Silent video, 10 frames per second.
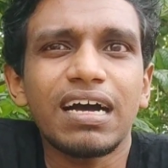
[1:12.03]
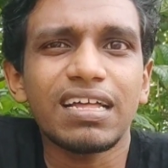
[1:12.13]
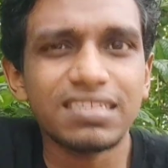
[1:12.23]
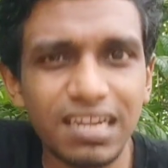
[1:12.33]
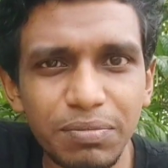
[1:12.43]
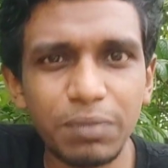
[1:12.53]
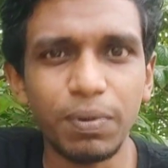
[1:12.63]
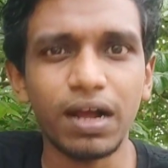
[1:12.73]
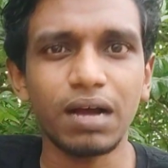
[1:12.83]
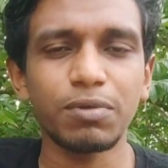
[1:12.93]
அதை சில பேர்
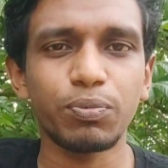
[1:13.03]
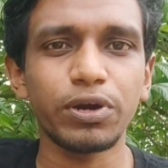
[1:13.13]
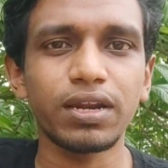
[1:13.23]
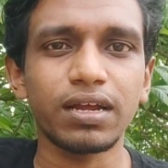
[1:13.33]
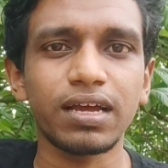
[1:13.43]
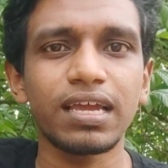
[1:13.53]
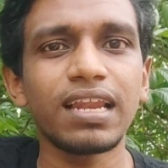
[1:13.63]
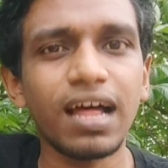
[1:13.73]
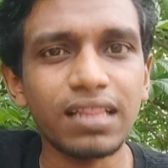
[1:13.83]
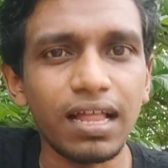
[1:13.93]
பார்க்காம போயிடுறாங்க
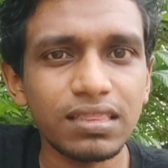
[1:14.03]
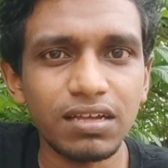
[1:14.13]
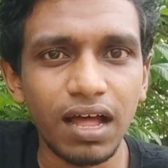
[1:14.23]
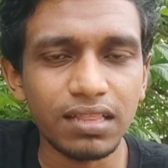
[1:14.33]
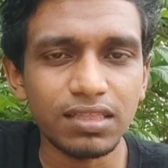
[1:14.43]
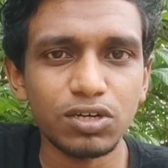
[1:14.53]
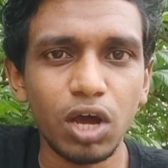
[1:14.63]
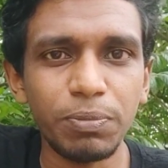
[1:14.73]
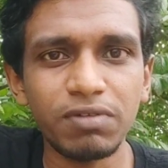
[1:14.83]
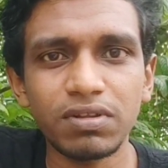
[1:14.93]
இல்லை அந்த அந்த
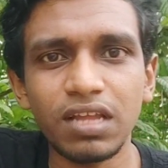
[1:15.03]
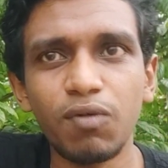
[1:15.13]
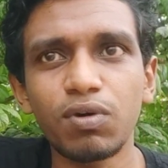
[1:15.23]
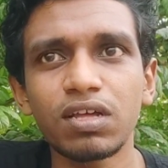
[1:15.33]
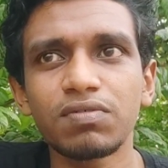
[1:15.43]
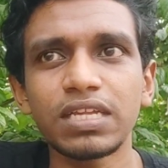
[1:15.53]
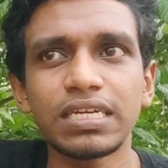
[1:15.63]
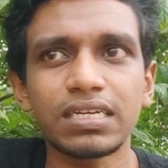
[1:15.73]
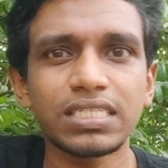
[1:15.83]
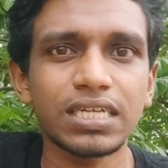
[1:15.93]
டாபிக் வந்து அவங்களுக்கு
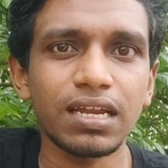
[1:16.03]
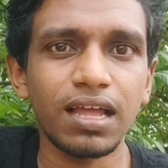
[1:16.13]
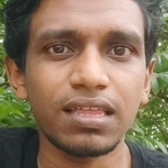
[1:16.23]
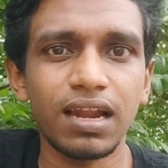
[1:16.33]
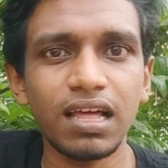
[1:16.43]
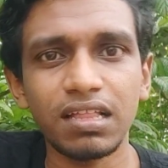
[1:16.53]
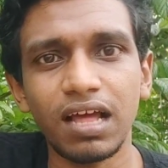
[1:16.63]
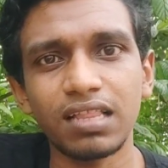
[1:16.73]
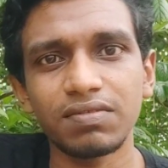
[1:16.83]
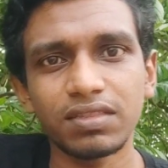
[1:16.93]
வந்து இன்ட்ரெஸ்டிங்காக இல்லாதனால
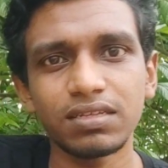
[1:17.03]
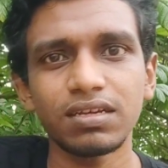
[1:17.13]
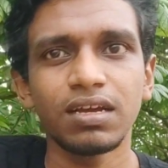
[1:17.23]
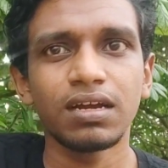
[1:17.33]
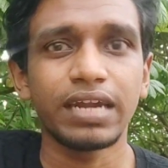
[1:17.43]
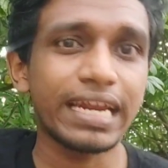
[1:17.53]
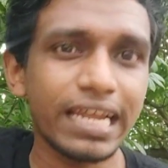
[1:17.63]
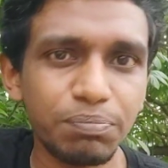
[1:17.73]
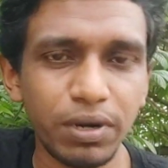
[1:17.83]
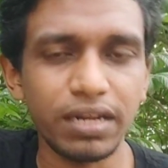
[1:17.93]
அதை வந்து
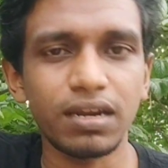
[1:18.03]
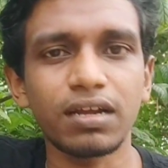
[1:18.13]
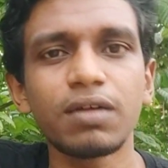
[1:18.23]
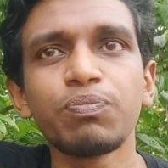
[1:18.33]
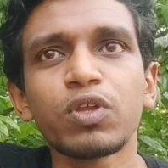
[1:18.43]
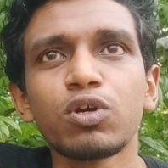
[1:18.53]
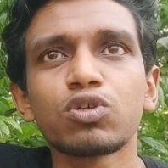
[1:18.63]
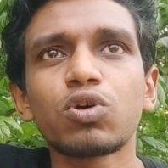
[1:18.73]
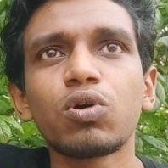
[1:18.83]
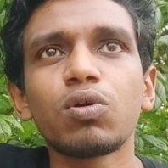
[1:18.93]
நெக்லெக்ட் பண்ணிடுறாங்க
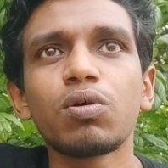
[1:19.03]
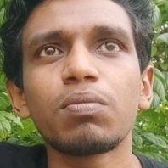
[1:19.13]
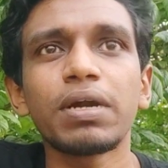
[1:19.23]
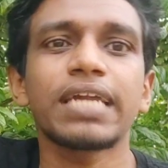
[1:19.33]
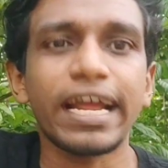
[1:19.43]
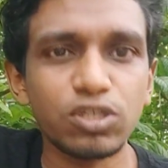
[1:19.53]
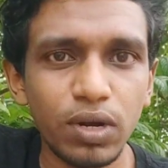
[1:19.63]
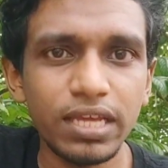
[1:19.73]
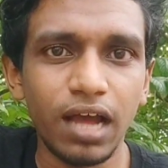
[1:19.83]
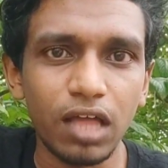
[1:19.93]
ஸோ பட்
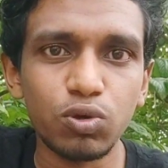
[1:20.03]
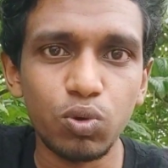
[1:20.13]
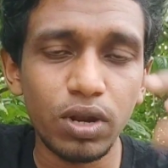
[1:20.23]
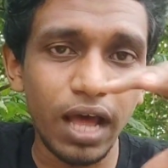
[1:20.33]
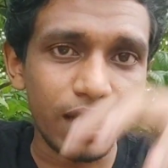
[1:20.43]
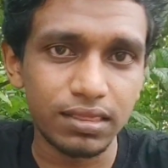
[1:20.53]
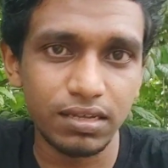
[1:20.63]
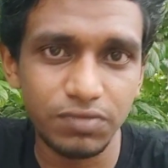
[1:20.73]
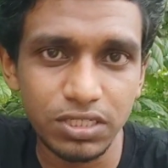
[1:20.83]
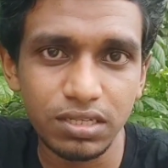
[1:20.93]
ஆக்சுவலி அதுக்குள்ளே
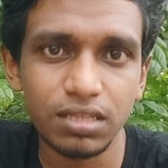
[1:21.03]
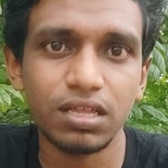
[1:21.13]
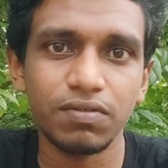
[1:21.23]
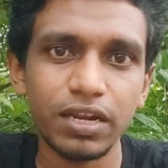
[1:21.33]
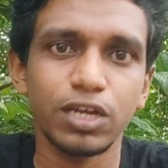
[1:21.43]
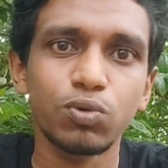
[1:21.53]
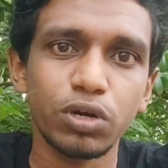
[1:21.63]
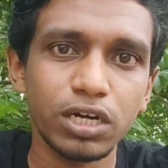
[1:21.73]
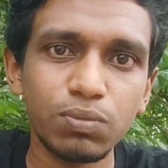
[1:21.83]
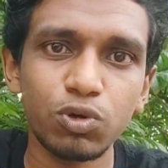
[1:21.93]
அந்த விஷயத்தை தவிர
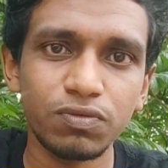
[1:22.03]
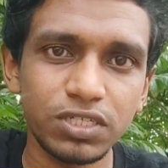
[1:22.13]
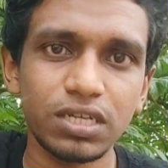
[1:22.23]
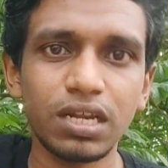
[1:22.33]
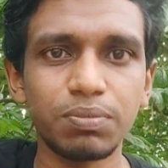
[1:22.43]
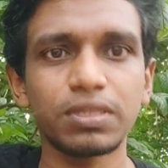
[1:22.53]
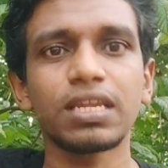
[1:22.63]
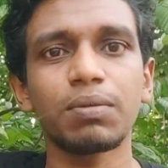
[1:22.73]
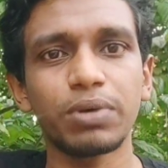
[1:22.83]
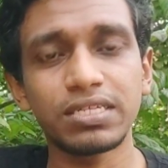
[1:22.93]
இன்னும் ரெண்டு மூணு விஷயங்களை
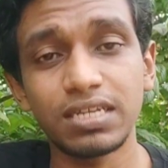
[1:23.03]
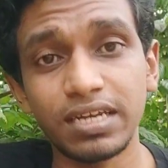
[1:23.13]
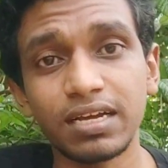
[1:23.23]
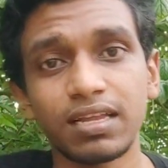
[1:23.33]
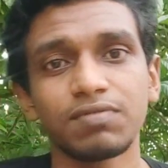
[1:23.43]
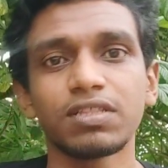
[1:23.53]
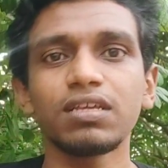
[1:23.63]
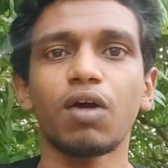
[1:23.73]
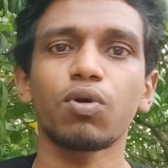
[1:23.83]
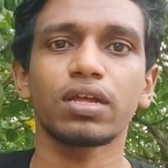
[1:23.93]
பற்றி நான் பேசியிருக்கேங்கிறது
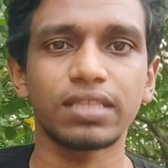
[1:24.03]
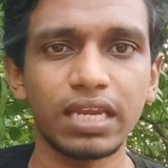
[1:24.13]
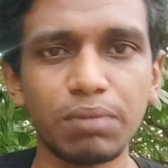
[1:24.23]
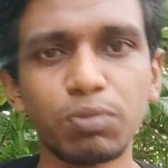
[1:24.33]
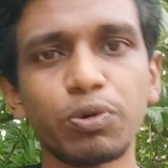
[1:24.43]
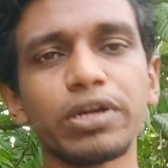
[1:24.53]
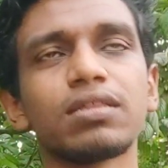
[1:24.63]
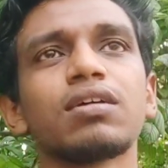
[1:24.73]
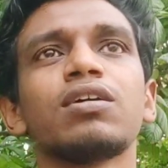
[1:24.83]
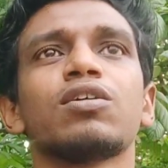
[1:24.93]
வந்து அவங்களுக்கு தெரியாமல்
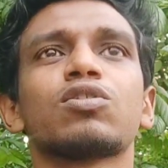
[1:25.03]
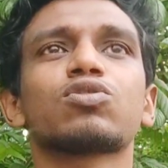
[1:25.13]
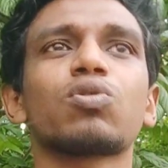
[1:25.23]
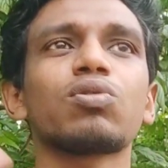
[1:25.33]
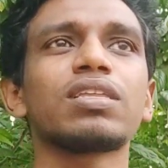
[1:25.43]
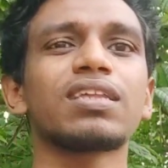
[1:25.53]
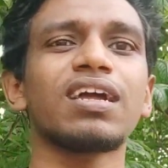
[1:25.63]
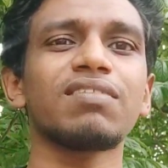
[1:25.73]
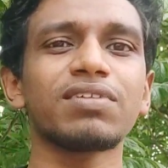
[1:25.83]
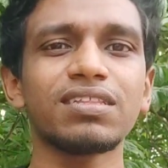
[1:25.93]
போயிடுது ஸோ
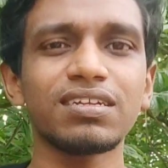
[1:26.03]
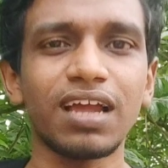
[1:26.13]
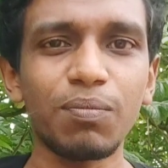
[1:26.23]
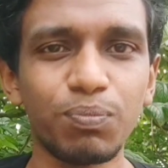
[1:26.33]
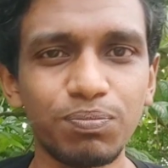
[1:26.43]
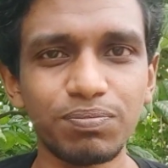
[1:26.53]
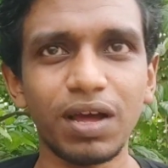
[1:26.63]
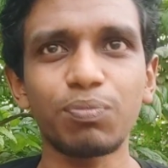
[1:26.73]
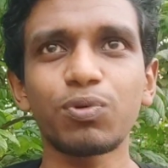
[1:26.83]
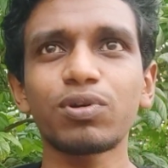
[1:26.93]
இதனால் வந்து நான்
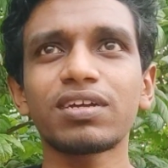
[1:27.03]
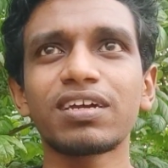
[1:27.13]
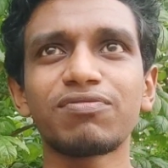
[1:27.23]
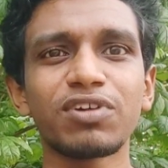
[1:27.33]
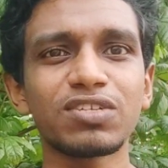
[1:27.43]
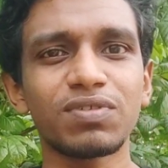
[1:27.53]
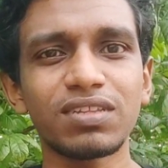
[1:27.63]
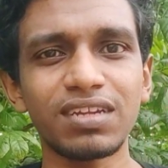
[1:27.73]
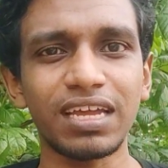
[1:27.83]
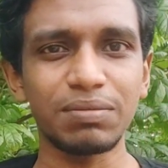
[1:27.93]
நான் போடுற எஃபர்ட்ஸ்
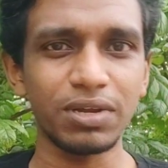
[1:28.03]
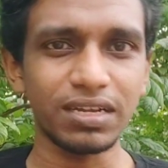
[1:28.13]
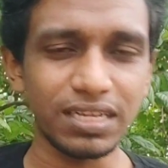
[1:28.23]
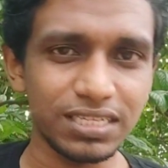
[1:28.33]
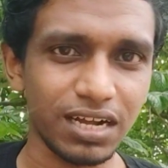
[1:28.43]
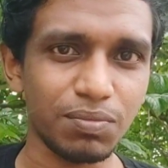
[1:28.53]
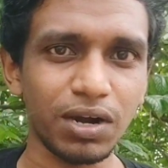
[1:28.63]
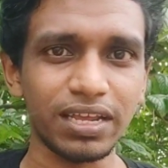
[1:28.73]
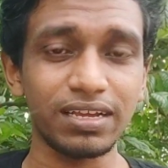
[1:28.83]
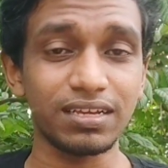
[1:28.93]
வந்து நிறைய பேருக்கு ரீச் ஆக
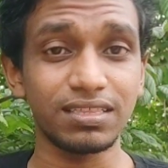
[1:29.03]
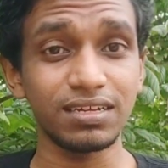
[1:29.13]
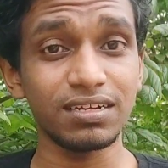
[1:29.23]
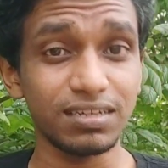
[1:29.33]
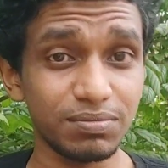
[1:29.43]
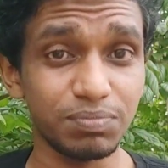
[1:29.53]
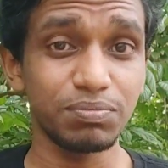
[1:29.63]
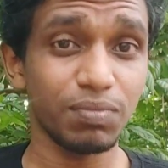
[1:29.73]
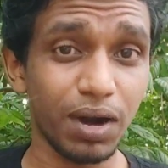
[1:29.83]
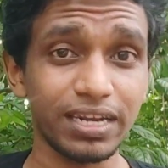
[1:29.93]
மாட்டேங்குது
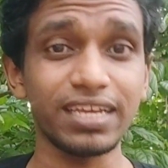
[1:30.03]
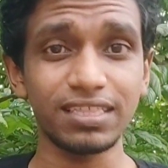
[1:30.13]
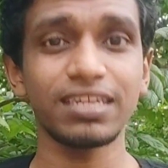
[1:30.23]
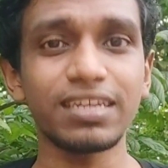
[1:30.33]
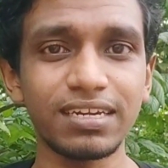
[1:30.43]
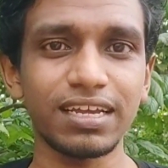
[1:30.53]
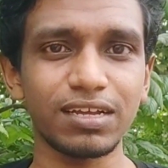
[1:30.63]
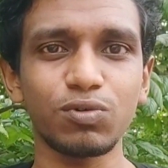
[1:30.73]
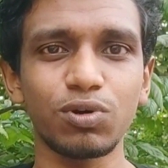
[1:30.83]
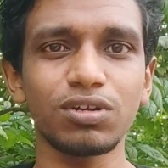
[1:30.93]
மாட்டேங்குதுன்னு
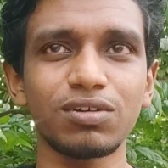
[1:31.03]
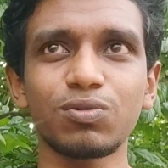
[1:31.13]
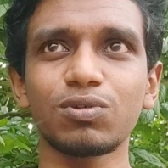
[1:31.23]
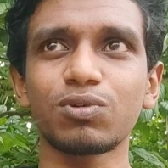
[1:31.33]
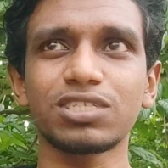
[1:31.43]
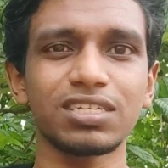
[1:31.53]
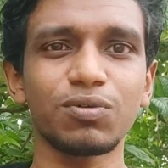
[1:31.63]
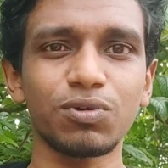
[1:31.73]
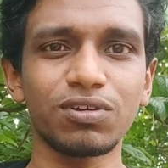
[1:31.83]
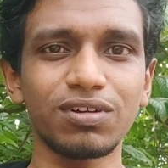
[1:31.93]
எனக்கு ஒரு ஒரு ஒரு
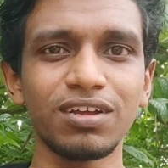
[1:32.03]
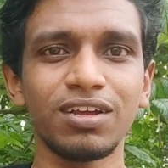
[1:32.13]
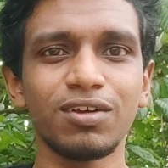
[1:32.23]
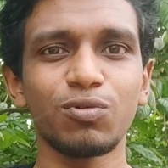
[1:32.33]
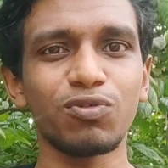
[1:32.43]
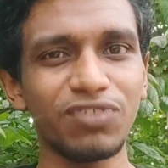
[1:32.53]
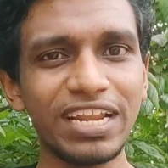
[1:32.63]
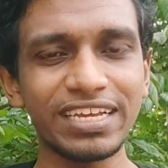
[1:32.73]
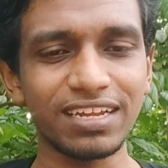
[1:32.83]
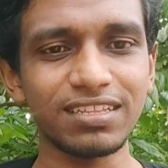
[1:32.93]
சின்ன ஒரு ஒரு
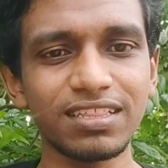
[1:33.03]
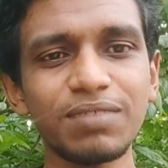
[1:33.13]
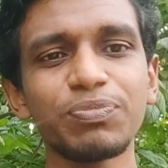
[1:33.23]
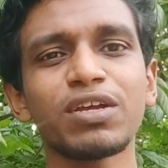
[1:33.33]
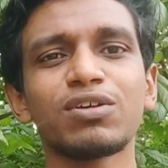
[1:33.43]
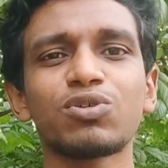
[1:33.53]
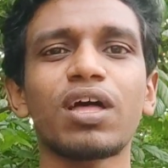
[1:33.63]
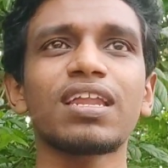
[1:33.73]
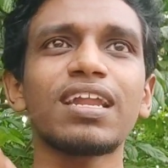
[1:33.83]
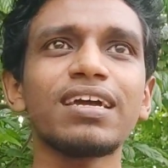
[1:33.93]
ஃபீலிங் இருந்தது ஸோ
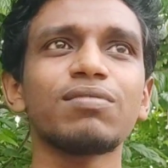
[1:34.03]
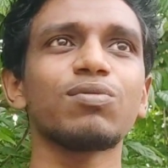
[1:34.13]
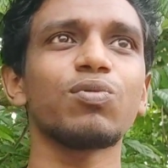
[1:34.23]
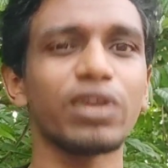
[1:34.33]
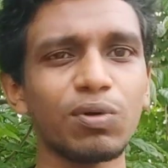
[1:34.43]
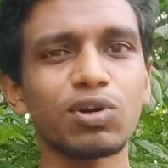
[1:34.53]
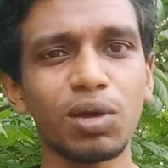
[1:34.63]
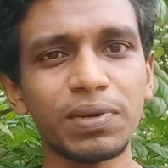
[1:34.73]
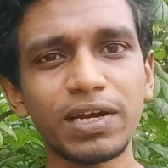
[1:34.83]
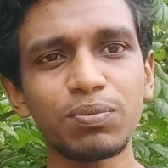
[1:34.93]
அதனால் ஒரே ஒரு
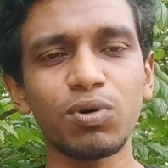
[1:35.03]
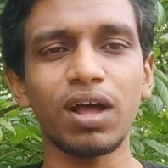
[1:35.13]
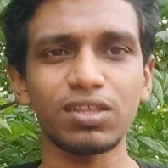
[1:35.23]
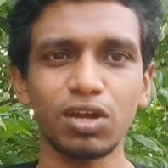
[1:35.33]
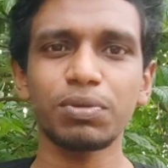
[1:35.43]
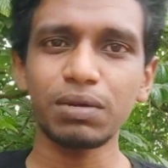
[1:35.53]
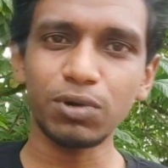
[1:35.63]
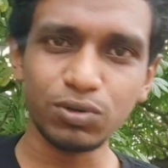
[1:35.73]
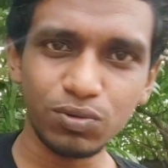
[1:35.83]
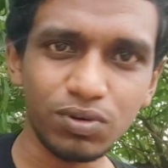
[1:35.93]
டாபிக் எடுப்போம் அந்த டாப்பிக்கை
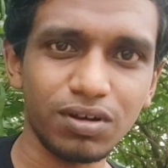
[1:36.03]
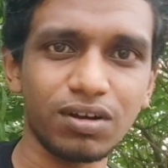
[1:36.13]
மட்டும்